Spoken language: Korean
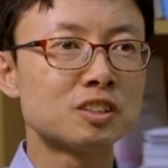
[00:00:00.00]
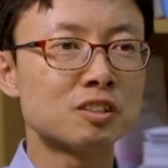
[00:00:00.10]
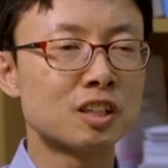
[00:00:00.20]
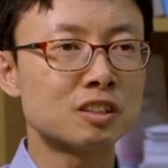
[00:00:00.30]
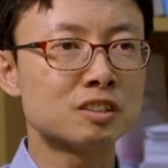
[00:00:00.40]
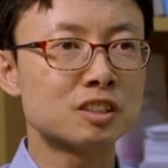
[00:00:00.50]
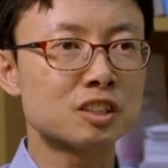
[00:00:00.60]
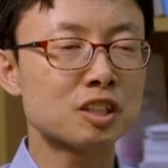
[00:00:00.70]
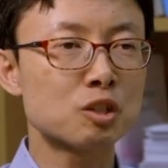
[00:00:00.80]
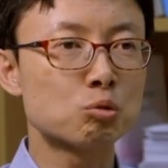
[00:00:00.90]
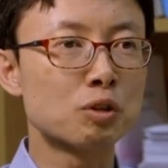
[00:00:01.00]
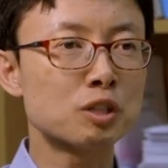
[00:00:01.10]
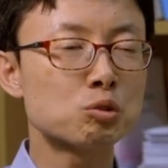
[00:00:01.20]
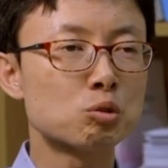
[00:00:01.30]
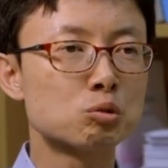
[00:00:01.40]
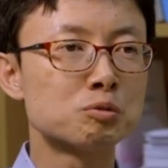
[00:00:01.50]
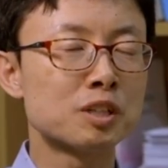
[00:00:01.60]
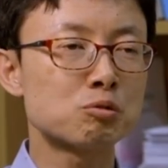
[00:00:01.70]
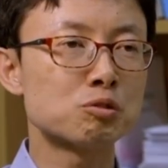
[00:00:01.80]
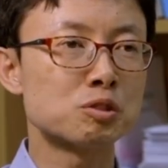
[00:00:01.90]
기초 자료를 산출할 수 있을 것으로
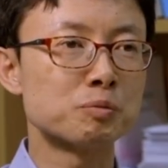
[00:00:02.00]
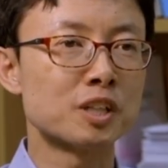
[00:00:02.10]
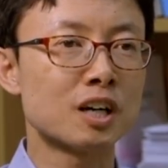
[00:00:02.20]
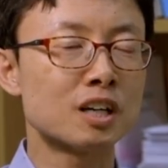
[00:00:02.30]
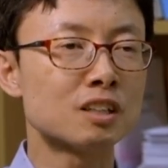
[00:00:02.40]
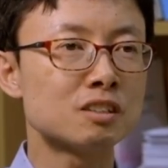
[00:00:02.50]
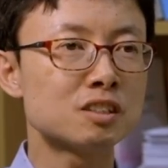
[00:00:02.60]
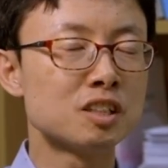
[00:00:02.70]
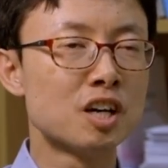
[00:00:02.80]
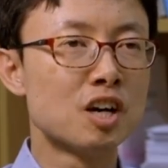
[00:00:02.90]
기대된다고 밝혔습니다.